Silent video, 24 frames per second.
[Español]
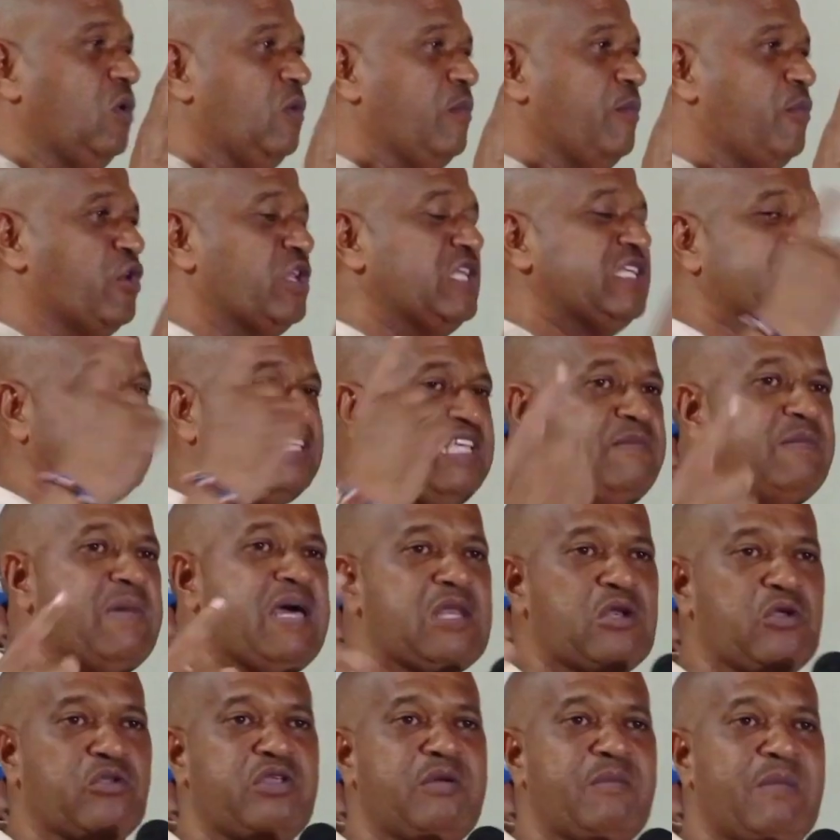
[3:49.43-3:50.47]
por encima de
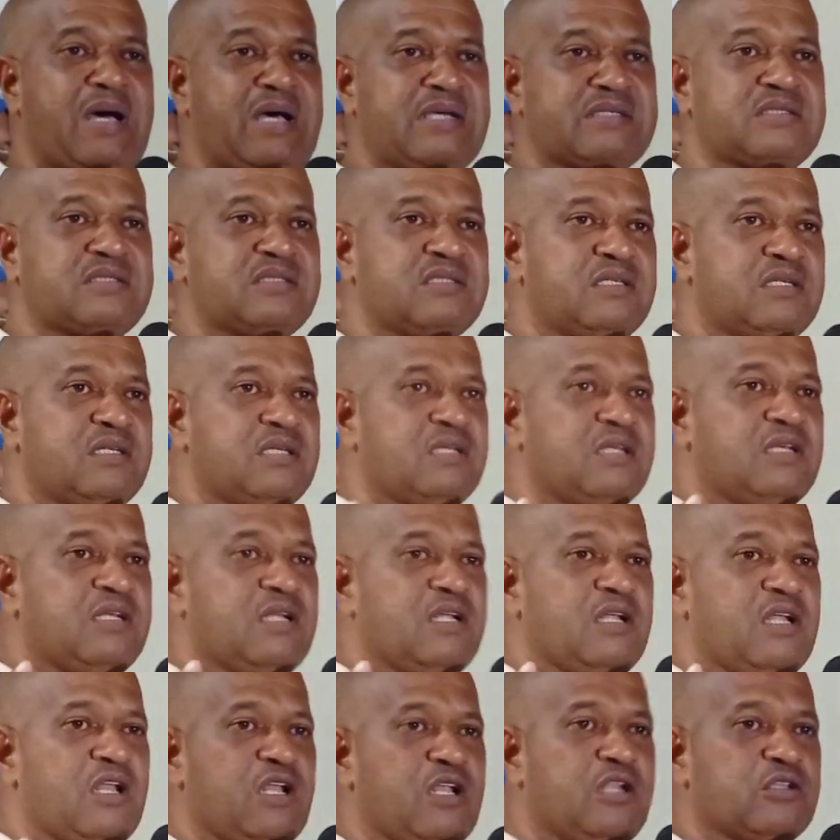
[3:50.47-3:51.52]
los demás,
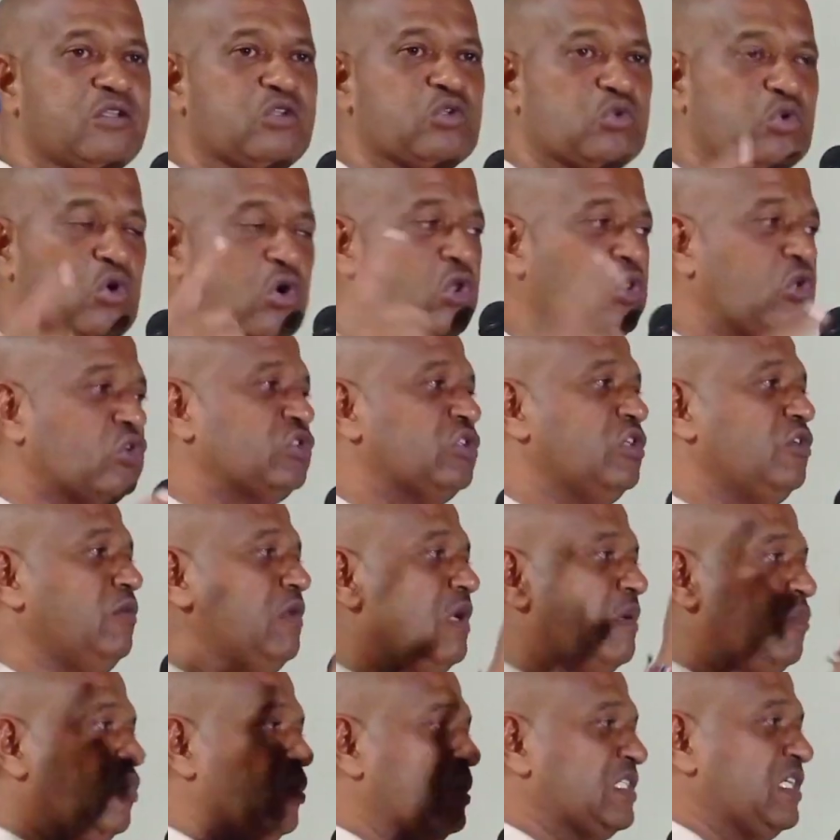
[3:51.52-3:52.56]
todos
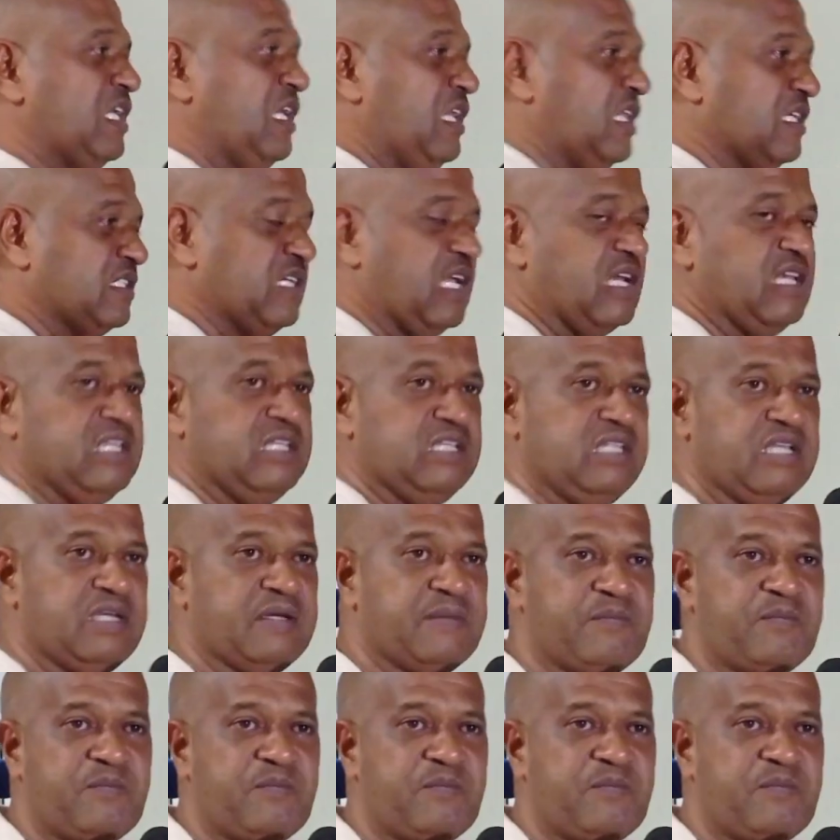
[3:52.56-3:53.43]
íbamos a seguir esa línea.